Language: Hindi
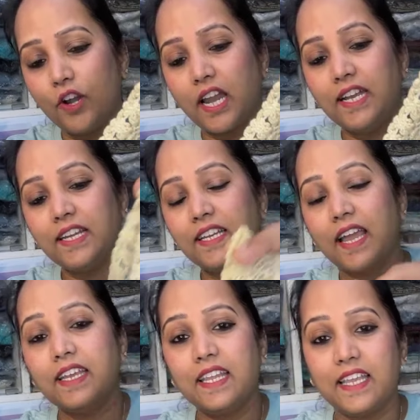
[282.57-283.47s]
फोर नाइनटी
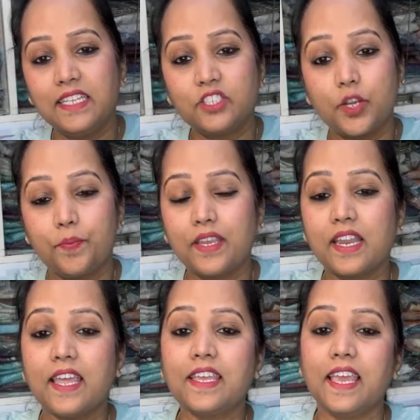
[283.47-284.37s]
नाइन ईच
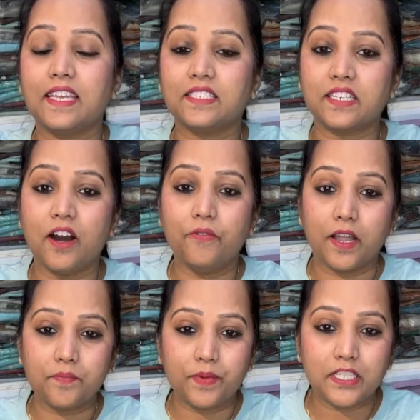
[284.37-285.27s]
शिपिंग रहेगी एक्स्ट्रा
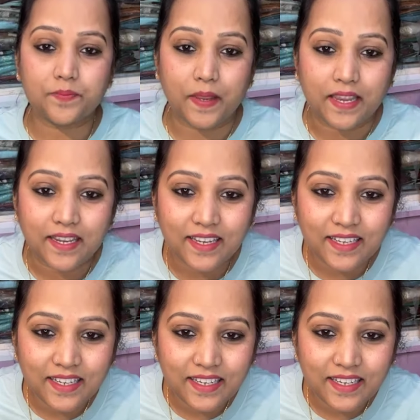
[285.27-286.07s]
वन पीस पे